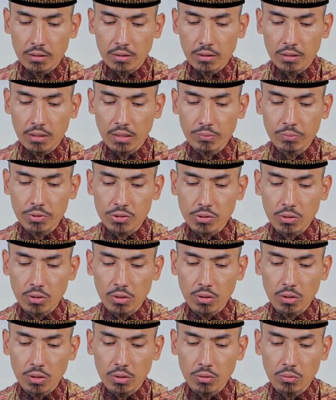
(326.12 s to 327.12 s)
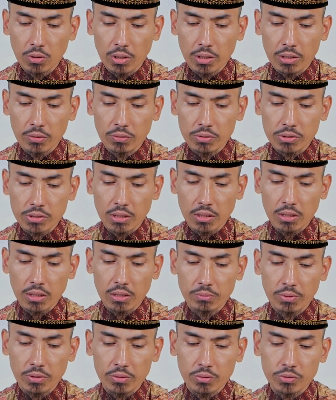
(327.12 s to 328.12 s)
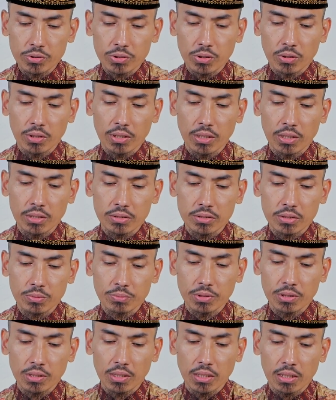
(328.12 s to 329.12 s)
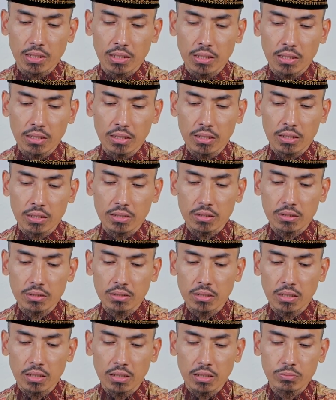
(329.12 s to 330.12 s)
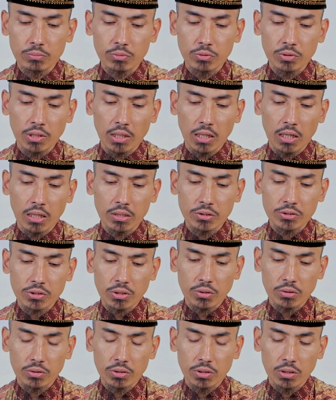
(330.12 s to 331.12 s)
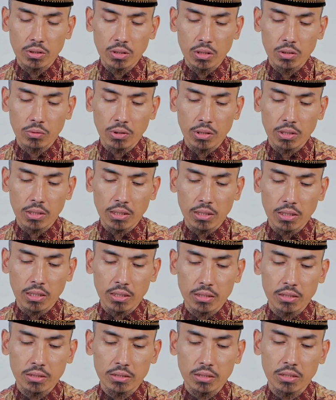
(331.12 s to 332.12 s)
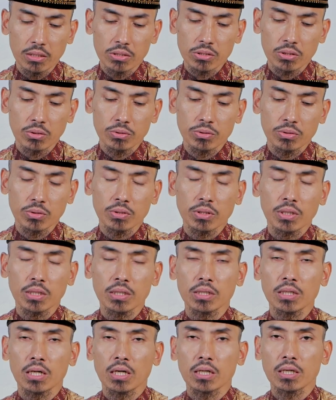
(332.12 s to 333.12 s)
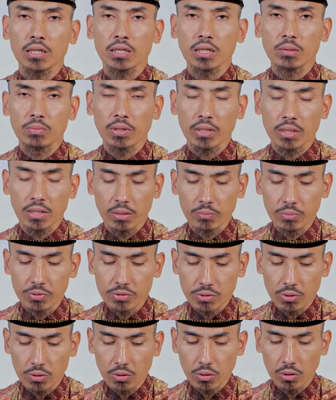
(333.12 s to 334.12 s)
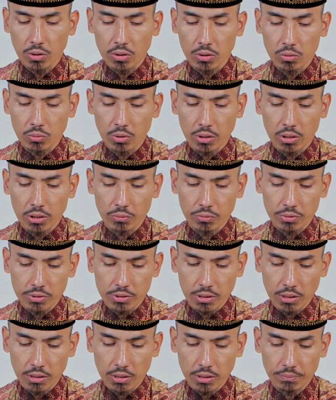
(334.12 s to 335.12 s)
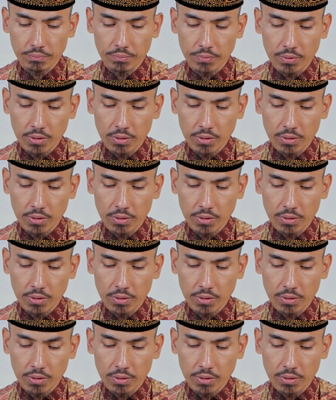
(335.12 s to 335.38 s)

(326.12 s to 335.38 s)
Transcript: Ya Nabi Shallallahu Alaihi Wasallam itu sholat sementara ya ibunda Aisyah radhiyallahu anha kakinya diselonjorkan ke arah kiblat Nabi Shallallahu Alaihi Wasallam.